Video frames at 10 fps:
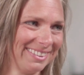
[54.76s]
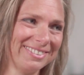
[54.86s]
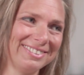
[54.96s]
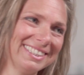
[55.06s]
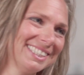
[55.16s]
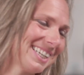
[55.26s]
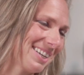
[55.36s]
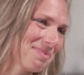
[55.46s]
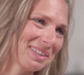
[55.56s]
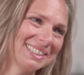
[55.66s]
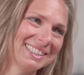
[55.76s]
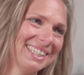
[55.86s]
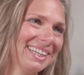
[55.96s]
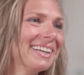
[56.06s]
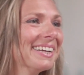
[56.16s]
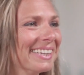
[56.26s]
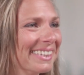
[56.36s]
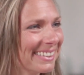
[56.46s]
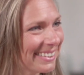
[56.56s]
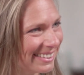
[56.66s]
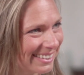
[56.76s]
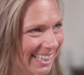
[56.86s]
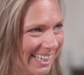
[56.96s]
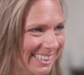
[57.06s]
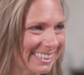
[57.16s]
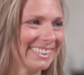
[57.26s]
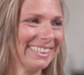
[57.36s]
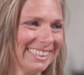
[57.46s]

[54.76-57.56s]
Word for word: Vielen Dank, Priscilla. Danke.